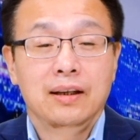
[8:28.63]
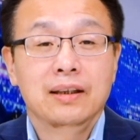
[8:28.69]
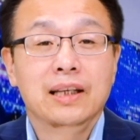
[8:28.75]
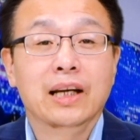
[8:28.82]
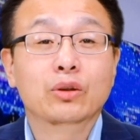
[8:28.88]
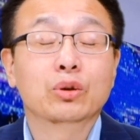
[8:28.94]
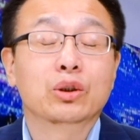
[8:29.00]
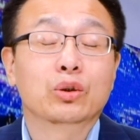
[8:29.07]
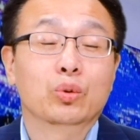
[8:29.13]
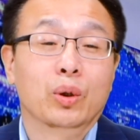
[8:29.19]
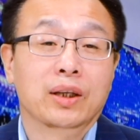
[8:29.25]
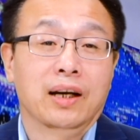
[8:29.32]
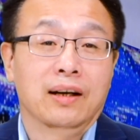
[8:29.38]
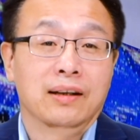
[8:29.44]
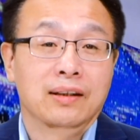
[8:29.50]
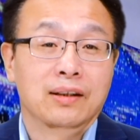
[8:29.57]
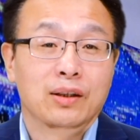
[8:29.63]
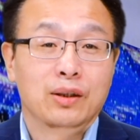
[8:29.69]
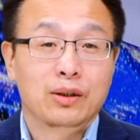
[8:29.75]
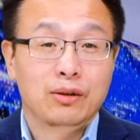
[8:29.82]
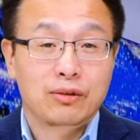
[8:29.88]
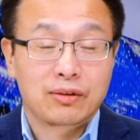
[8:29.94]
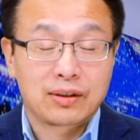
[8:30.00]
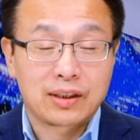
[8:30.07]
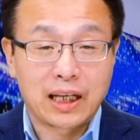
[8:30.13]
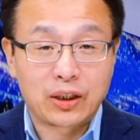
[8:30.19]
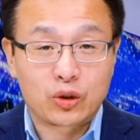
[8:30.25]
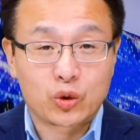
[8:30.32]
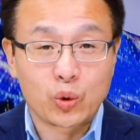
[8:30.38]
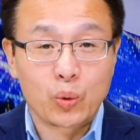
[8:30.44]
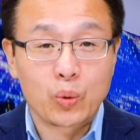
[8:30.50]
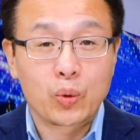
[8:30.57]
也就是说呢，在
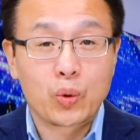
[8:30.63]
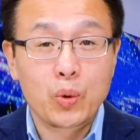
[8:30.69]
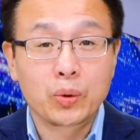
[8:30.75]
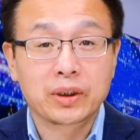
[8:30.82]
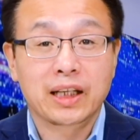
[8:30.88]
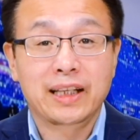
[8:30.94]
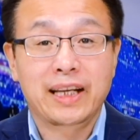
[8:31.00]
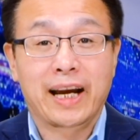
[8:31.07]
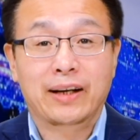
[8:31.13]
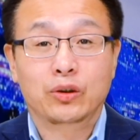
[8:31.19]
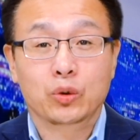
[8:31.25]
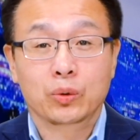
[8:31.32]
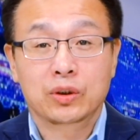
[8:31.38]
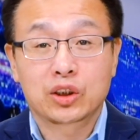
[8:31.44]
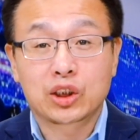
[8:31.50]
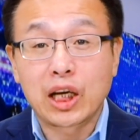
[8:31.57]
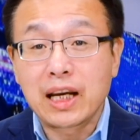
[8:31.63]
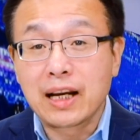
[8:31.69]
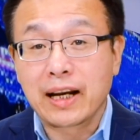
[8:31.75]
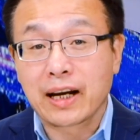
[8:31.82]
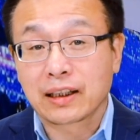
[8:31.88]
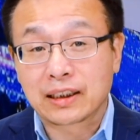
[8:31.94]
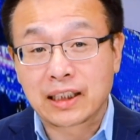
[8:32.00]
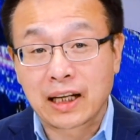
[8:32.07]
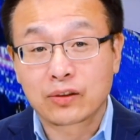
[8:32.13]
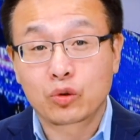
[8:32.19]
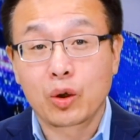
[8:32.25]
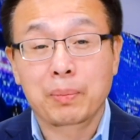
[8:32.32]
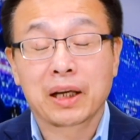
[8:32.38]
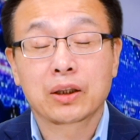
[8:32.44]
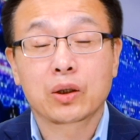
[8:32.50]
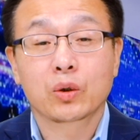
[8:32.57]
中共的眼中，这两项罪
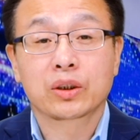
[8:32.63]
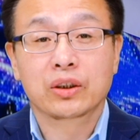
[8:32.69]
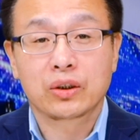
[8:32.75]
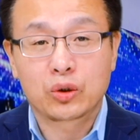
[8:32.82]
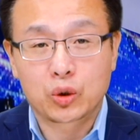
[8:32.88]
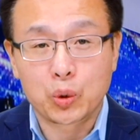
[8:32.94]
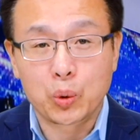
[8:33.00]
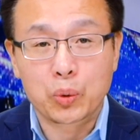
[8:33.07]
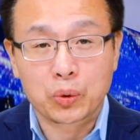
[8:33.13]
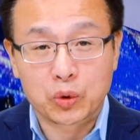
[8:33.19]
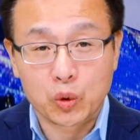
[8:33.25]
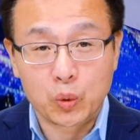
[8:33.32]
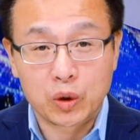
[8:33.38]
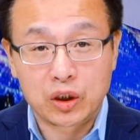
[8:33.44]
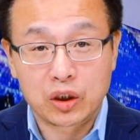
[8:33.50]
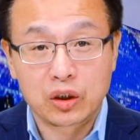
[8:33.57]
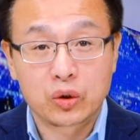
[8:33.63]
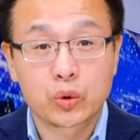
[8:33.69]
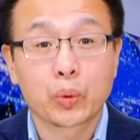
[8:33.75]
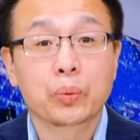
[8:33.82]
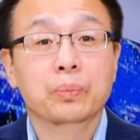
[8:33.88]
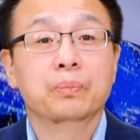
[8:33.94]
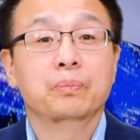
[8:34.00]
名都是重中之重。